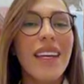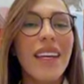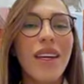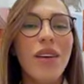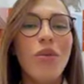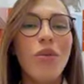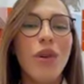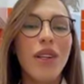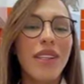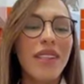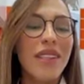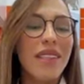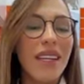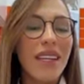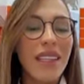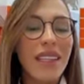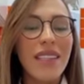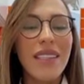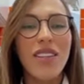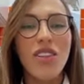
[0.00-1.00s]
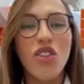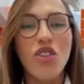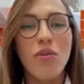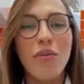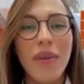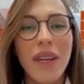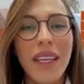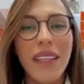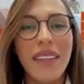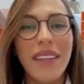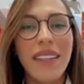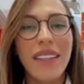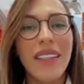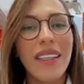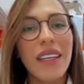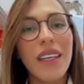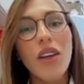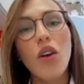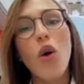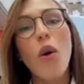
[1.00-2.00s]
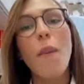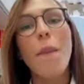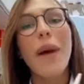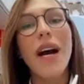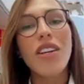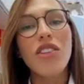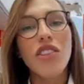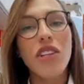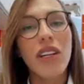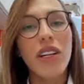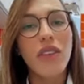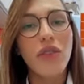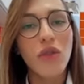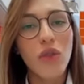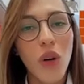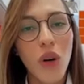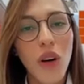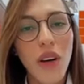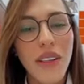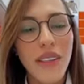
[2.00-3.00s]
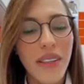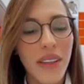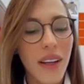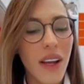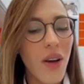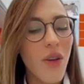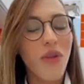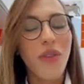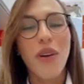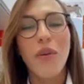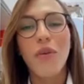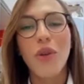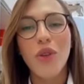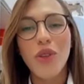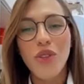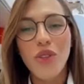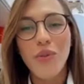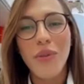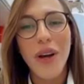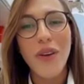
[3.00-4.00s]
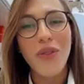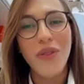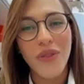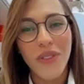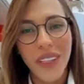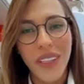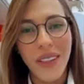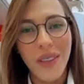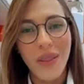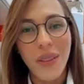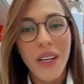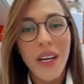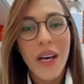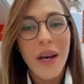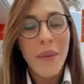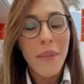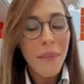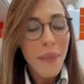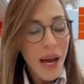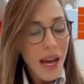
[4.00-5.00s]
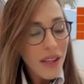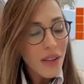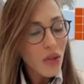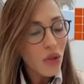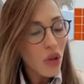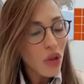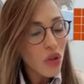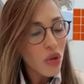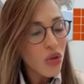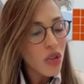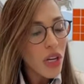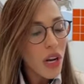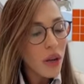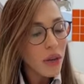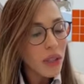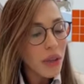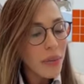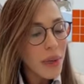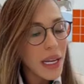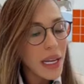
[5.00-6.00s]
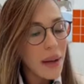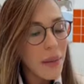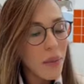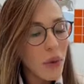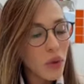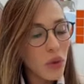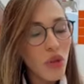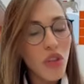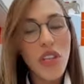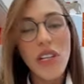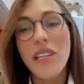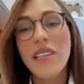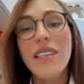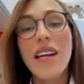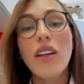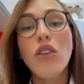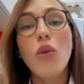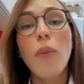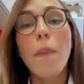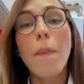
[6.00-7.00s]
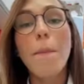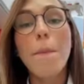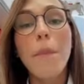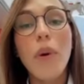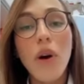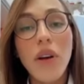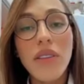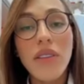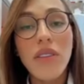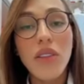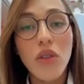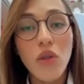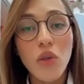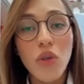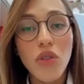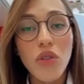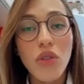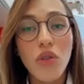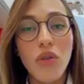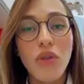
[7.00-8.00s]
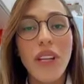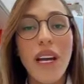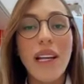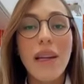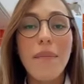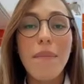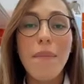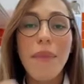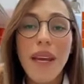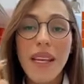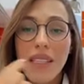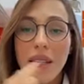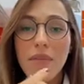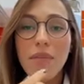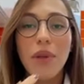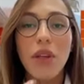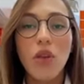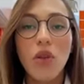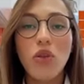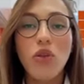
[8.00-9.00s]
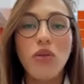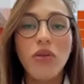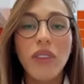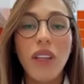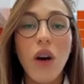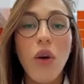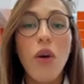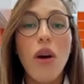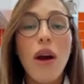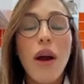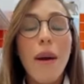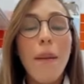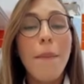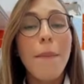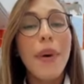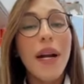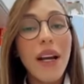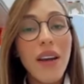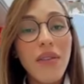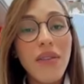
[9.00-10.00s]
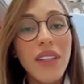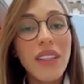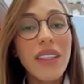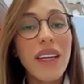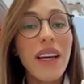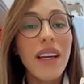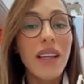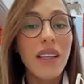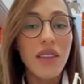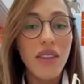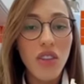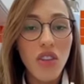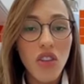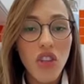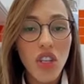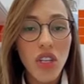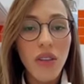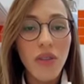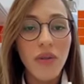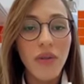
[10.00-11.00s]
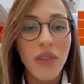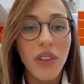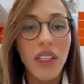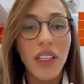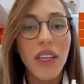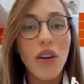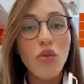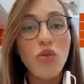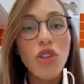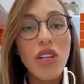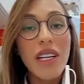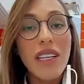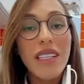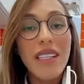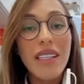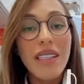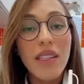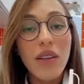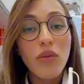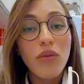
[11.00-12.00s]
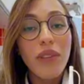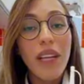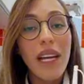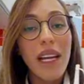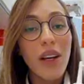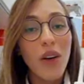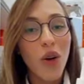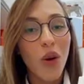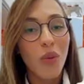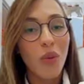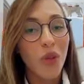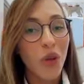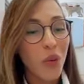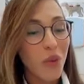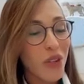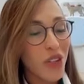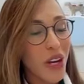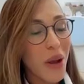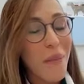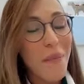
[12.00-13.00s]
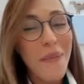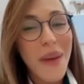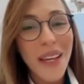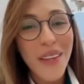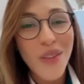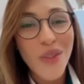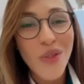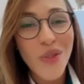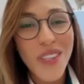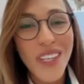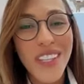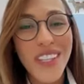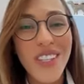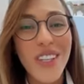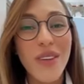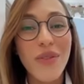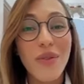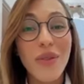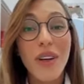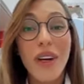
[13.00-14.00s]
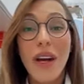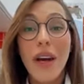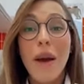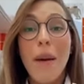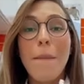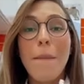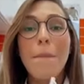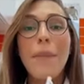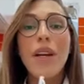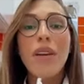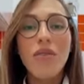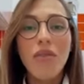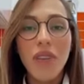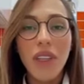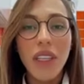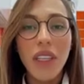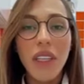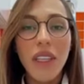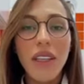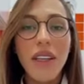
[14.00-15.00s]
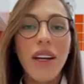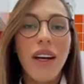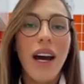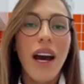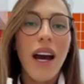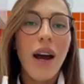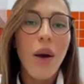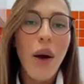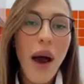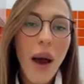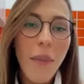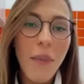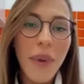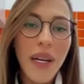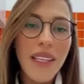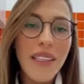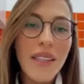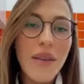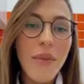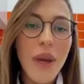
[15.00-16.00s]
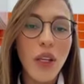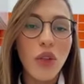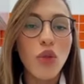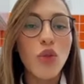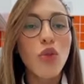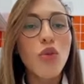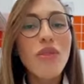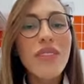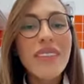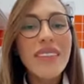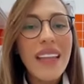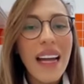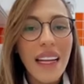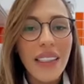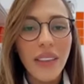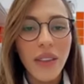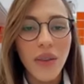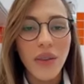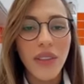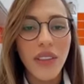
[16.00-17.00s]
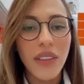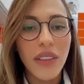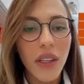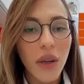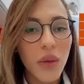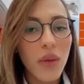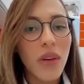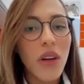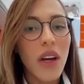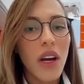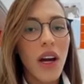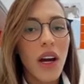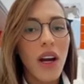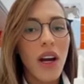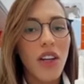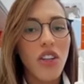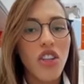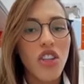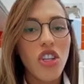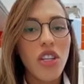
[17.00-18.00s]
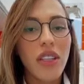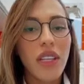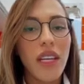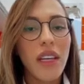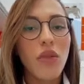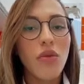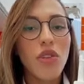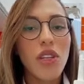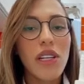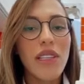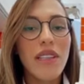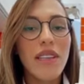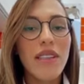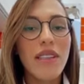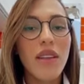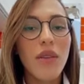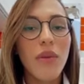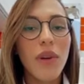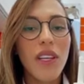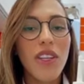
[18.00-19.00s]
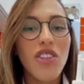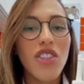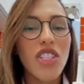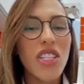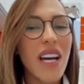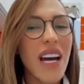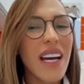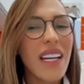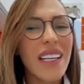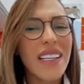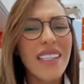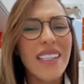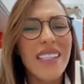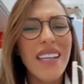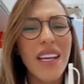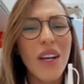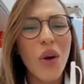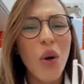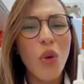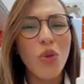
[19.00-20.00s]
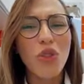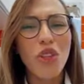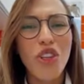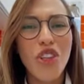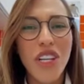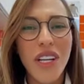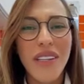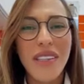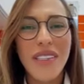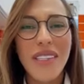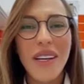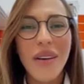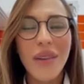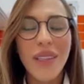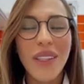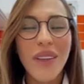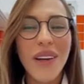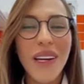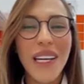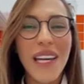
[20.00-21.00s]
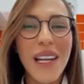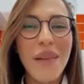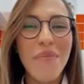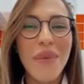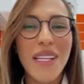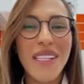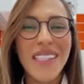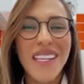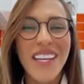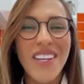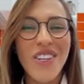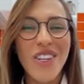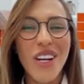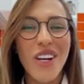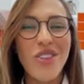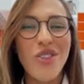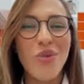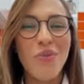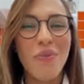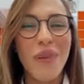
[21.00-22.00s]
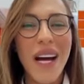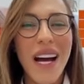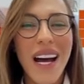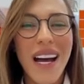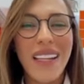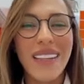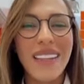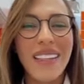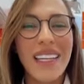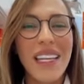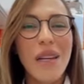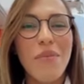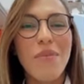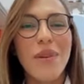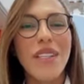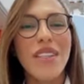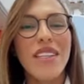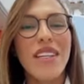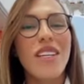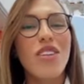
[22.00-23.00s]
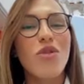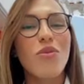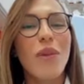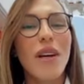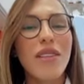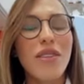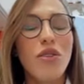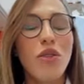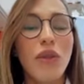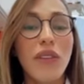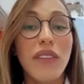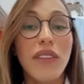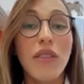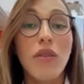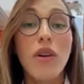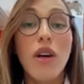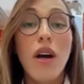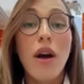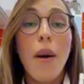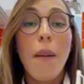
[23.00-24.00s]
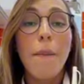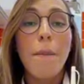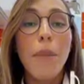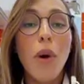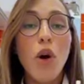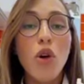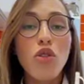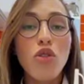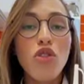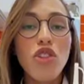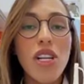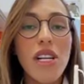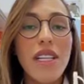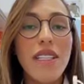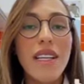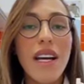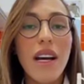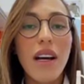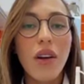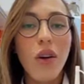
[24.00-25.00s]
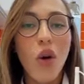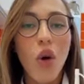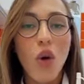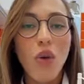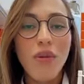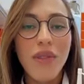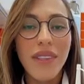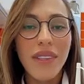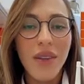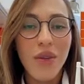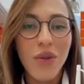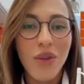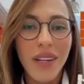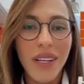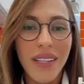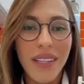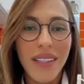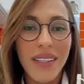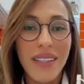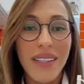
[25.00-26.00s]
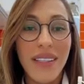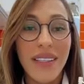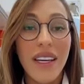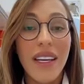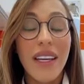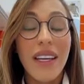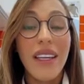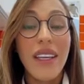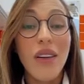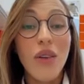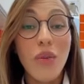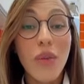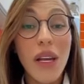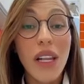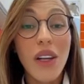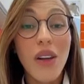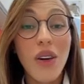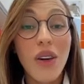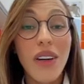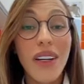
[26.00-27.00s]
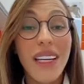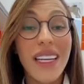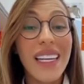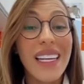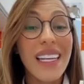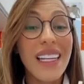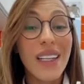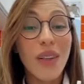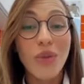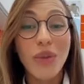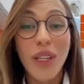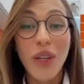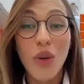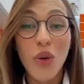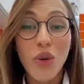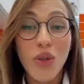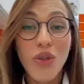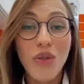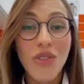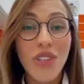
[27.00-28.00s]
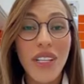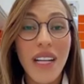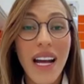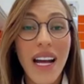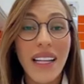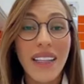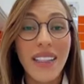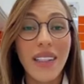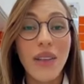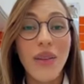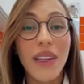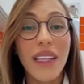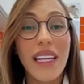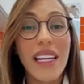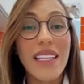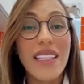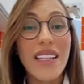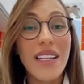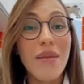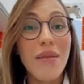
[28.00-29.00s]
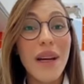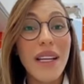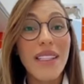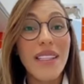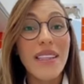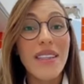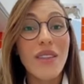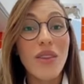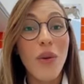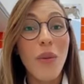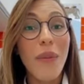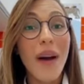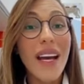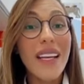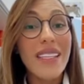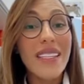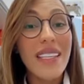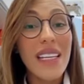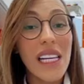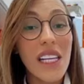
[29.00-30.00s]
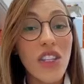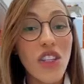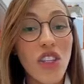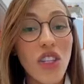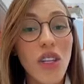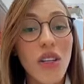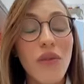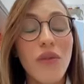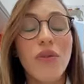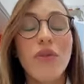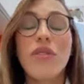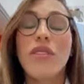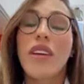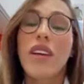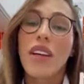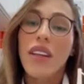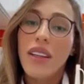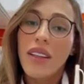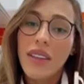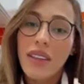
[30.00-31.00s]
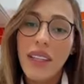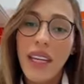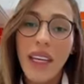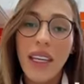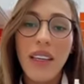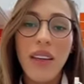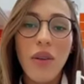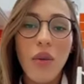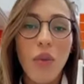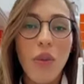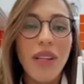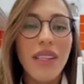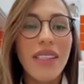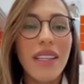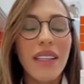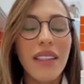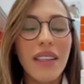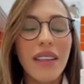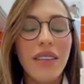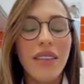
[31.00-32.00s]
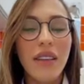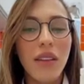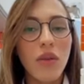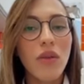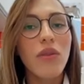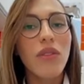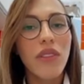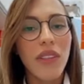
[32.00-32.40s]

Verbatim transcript: tem uma essência de menta que combate a litose, né? O famoso bafinho. Mas nosso gel também ele é muito utilizado pós-cirúrgico, da limpeza periodontal, para evitar a recidiva. E a utilização dele, como o nome já é bem sugestivo, previne aparecimento dos tártaros. Então, a gente tem a utilização aí diária sem contraindicação. Então, aquele paciente cardiopata, aquele paciente mais idosinho, pode utilizar com segurança. E o melhor, ele não tem gosto de nada. Então, aqueles animais que são mais seletivos têm uma aceitação